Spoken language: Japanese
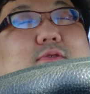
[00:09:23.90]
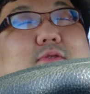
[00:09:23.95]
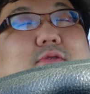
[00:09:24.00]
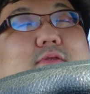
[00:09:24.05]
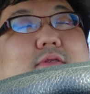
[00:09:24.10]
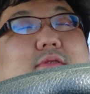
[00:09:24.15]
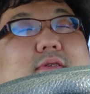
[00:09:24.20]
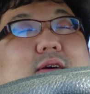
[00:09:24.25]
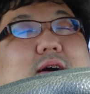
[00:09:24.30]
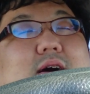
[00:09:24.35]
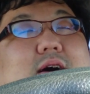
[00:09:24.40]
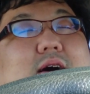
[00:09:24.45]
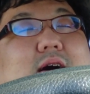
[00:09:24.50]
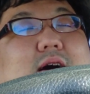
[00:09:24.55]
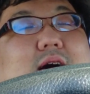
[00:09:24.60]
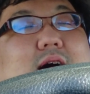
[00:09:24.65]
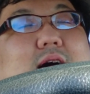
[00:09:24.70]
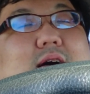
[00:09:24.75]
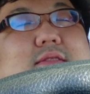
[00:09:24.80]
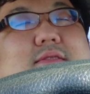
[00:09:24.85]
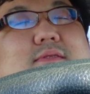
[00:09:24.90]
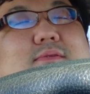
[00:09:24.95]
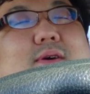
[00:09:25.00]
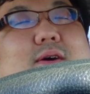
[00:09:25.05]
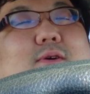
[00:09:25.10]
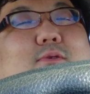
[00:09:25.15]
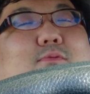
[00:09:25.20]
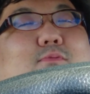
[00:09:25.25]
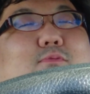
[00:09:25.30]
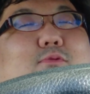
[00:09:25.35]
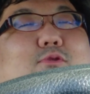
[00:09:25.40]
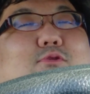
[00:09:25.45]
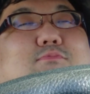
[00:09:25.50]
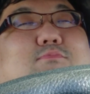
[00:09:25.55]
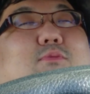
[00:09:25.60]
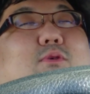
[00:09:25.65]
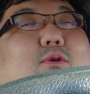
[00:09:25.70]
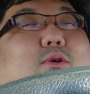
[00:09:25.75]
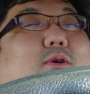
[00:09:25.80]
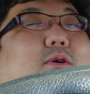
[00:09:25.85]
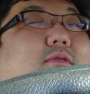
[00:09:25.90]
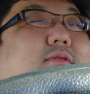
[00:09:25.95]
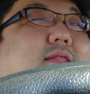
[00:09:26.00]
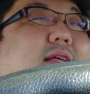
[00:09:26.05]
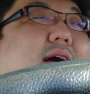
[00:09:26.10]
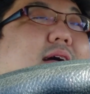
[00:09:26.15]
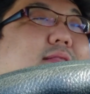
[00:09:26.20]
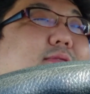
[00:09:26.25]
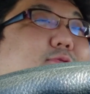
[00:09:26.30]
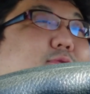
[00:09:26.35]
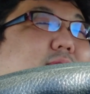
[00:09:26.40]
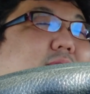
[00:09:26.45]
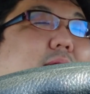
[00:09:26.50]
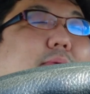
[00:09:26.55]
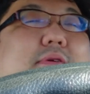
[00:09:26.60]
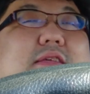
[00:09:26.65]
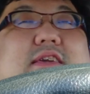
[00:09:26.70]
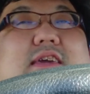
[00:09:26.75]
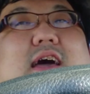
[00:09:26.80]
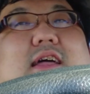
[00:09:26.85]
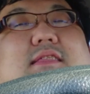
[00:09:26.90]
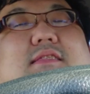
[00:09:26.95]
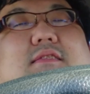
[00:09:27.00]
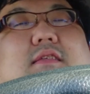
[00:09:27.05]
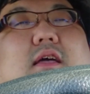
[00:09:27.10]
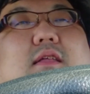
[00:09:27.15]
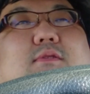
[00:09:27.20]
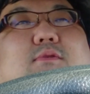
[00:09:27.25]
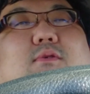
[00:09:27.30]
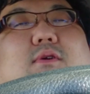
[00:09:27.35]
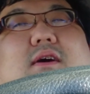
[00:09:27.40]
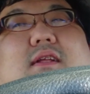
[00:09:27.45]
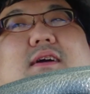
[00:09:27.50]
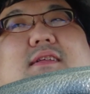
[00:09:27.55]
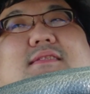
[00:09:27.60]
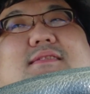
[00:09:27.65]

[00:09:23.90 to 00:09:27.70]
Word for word: の俺はとか思うもん何のためにやってんのか